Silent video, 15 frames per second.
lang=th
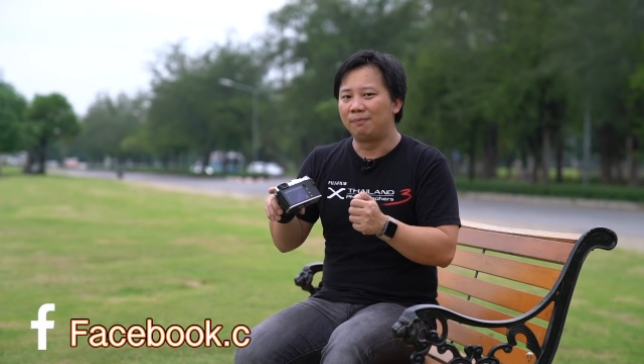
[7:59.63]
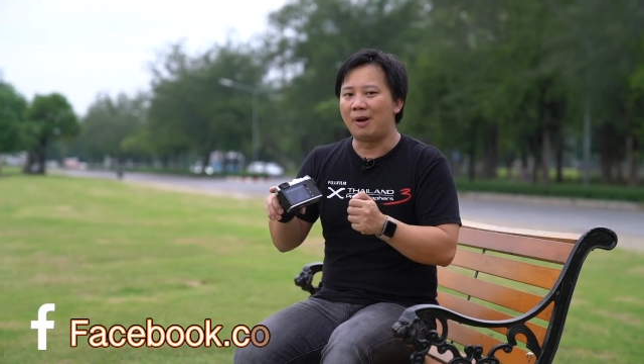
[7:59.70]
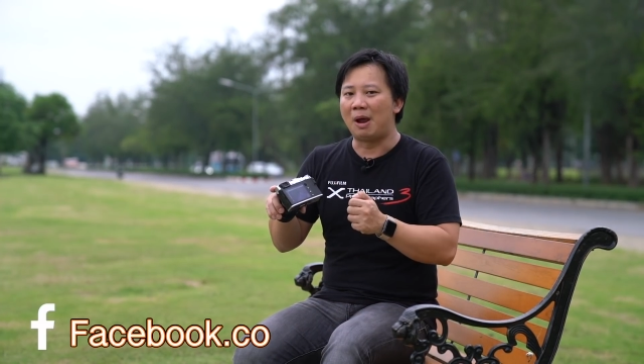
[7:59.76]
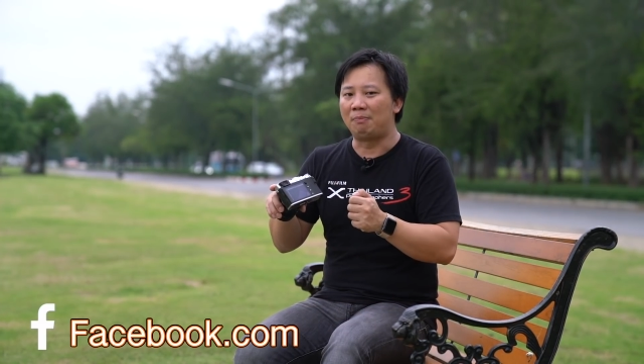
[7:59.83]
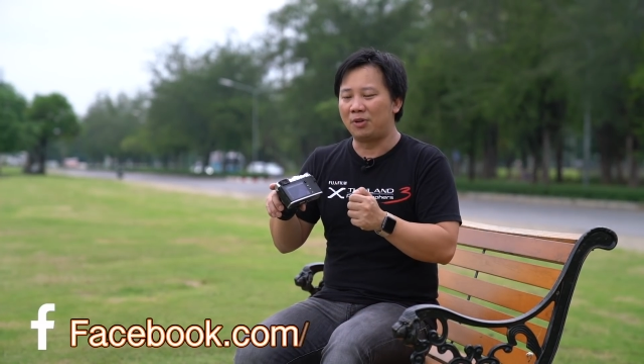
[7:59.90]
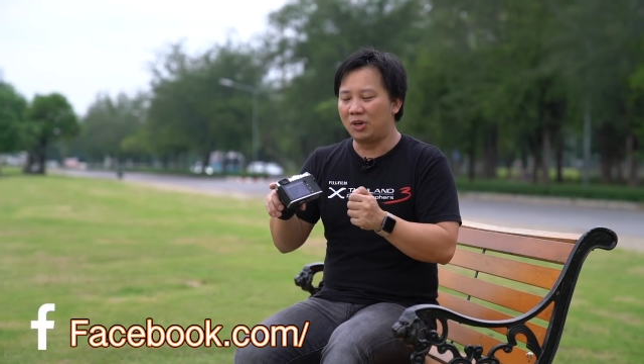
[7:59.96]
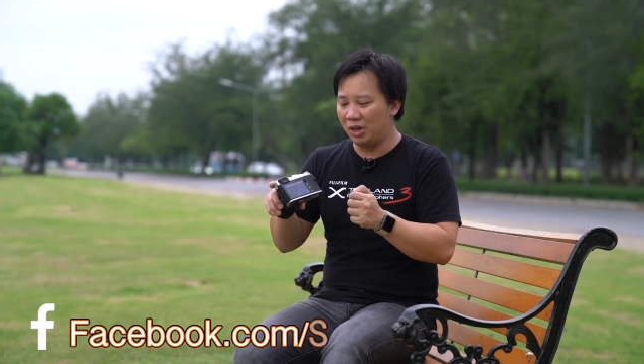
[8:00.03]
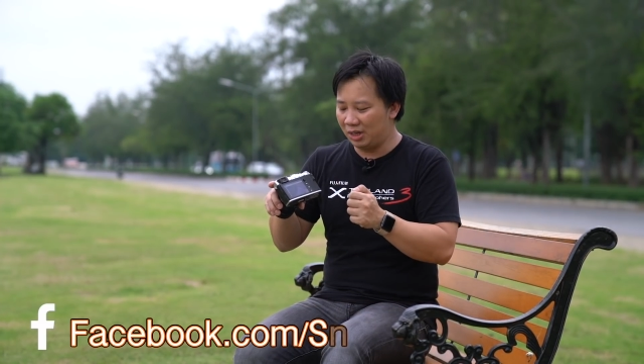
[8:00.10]
ปรั
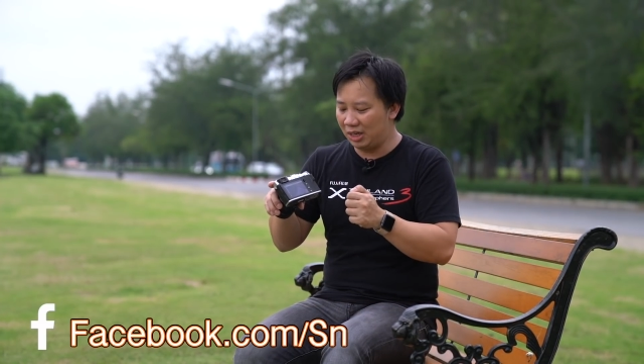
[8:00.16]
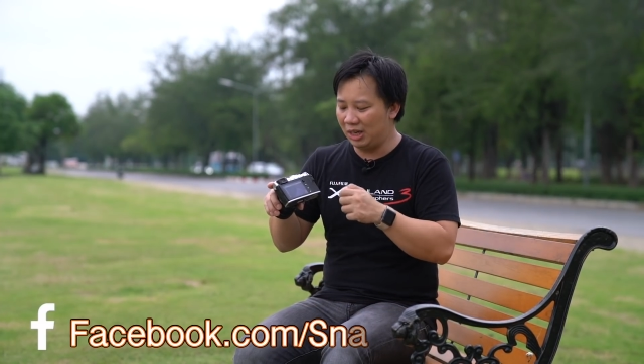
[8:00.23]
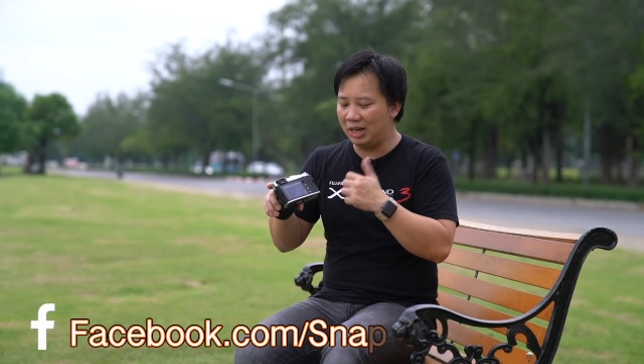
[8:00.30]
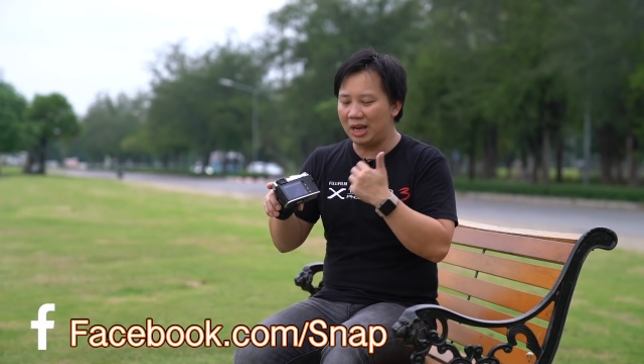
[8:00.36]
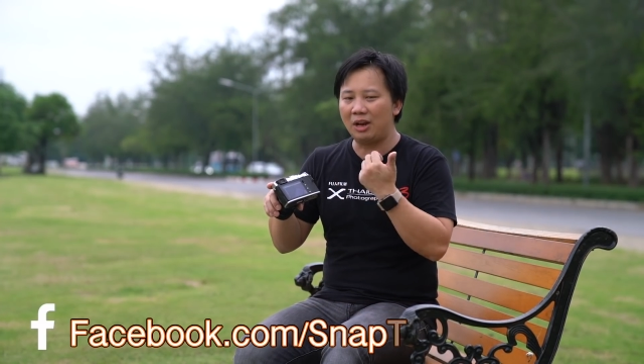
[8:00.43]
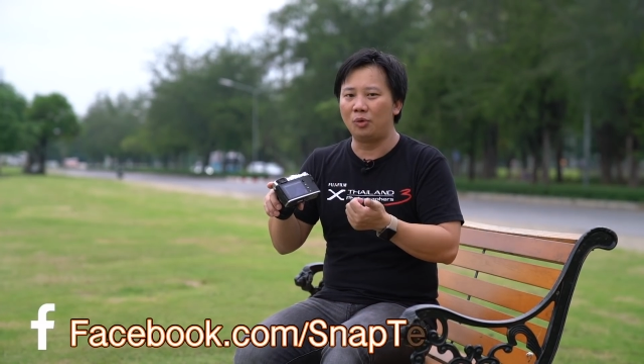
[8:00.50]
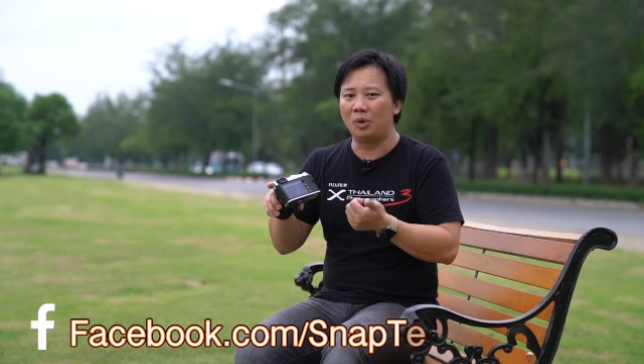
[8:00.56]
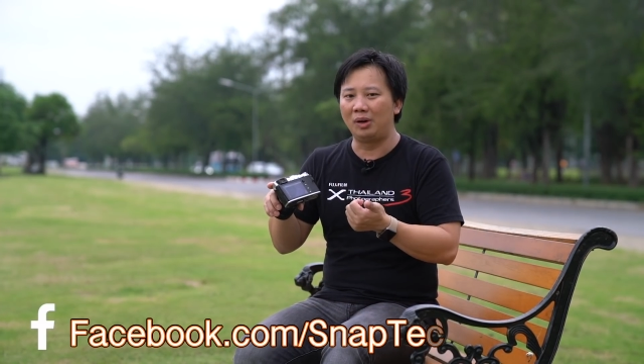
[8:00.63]
บเคลื่อนที่
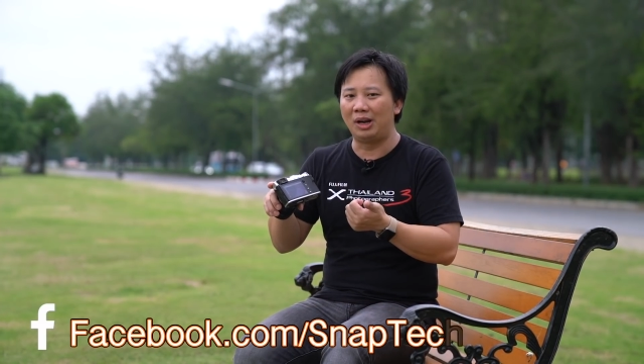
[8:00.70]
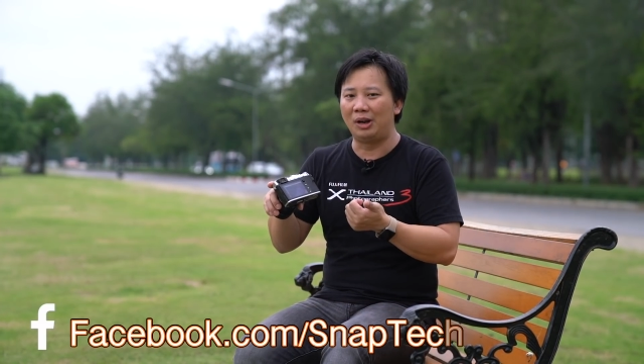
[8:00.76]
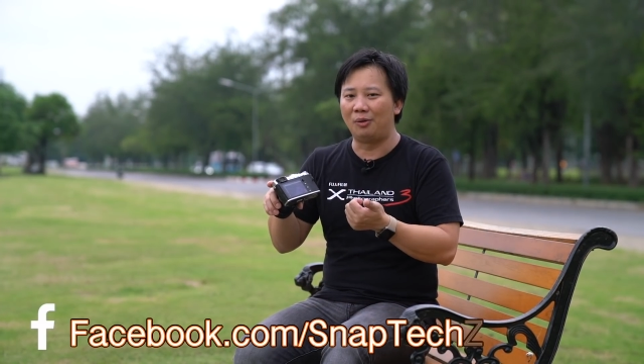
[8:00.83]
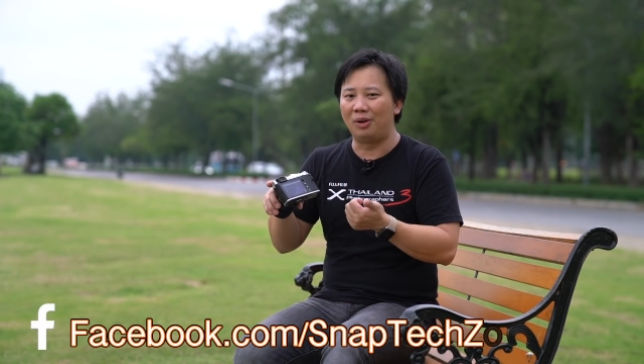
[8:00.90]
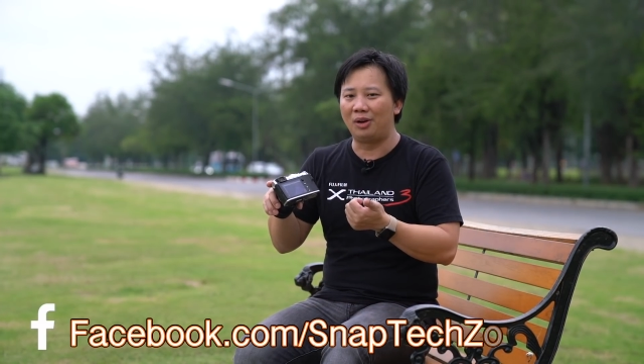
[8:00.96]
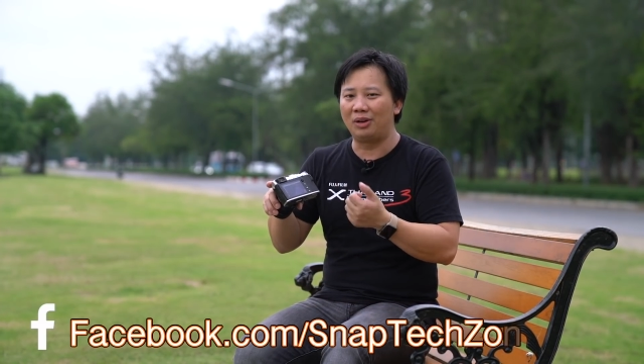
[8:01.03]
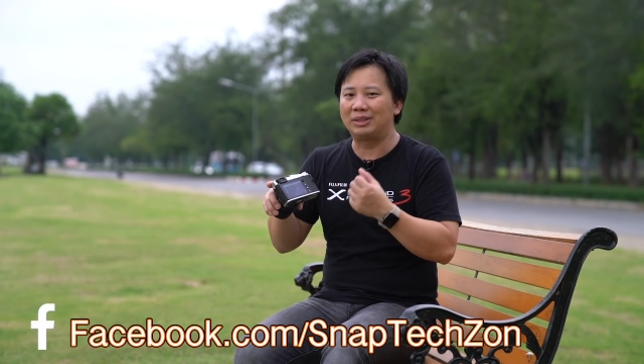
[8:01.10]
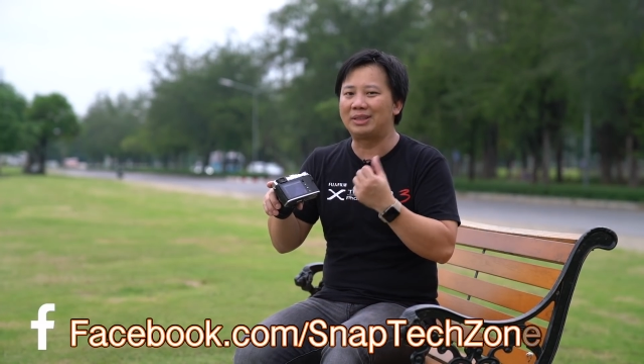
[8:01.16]
ได้รวดเร็วแล้วก็